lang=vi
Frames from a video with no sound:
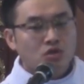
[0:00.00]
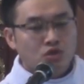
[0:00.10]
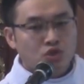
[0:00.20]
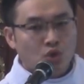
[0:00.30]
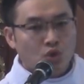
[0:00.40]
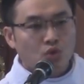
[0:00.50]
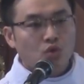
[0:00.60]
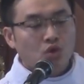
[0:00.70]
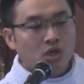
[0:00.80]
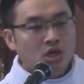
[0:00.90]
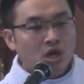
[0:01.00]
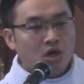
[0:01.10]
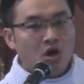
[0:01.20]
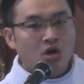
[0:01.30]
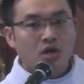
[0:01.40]
dù đứa
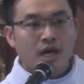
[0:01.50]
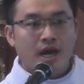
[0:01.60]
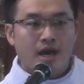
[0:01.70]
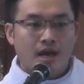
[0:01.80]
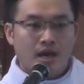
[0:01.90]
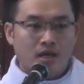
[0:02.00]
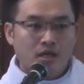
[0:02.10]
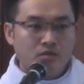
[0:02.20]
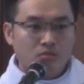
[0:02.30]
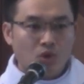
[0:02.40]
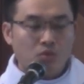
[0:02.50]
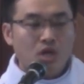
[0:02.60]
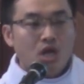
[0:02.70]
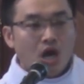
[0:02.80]
con đã là linh mục,